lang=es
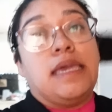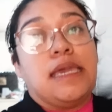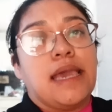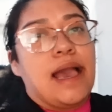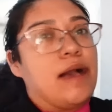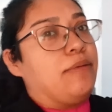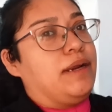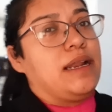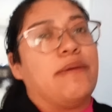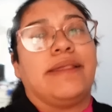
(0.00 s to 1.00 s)
y a
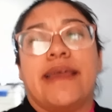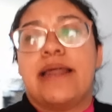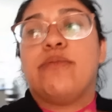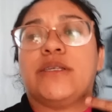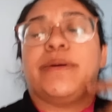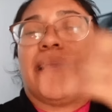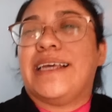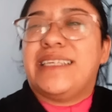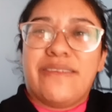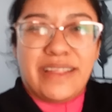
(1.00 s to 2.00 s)
abrir la ventana pues para
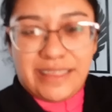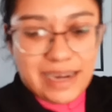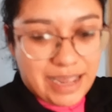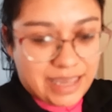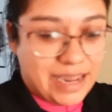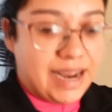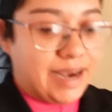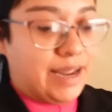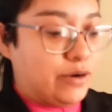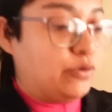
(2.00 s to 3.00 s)
que se ventile aquí el
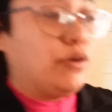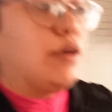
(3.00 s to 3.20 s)
área, ¿no?